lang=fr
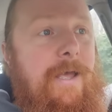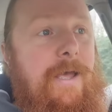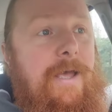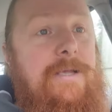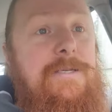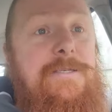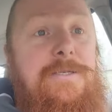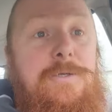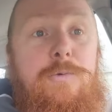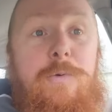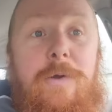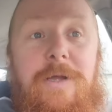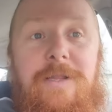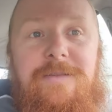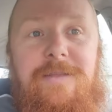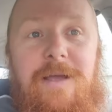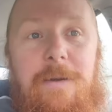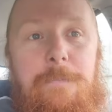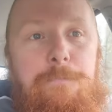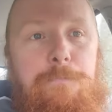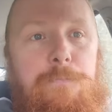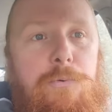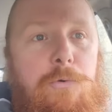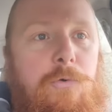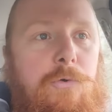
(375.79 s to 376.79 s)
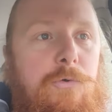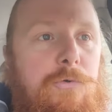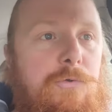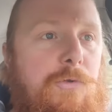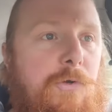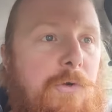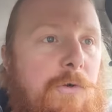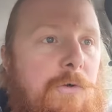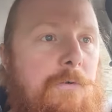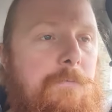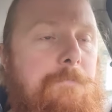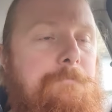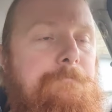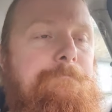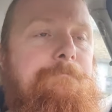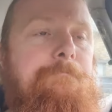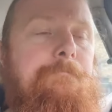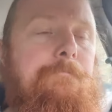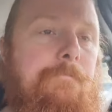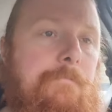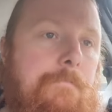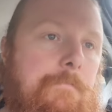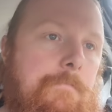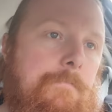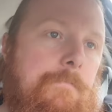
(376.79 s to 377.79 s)
Est-ce souhaitable pour autant
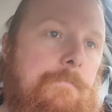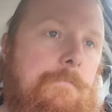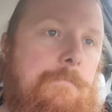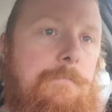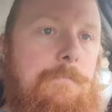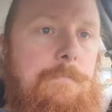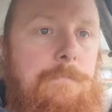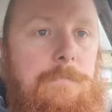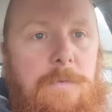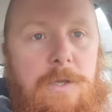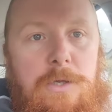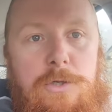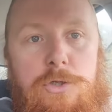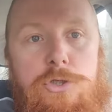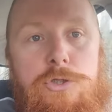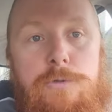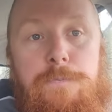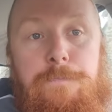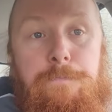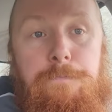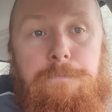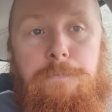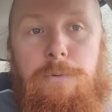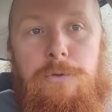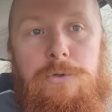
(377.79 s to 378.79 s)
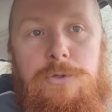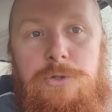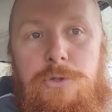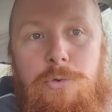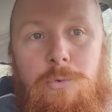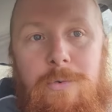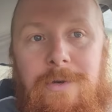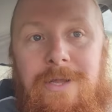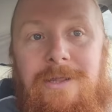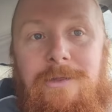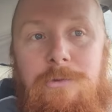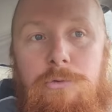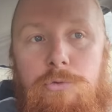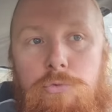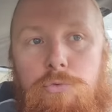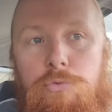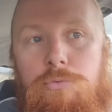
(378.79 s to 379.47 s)
Je pense qu'on est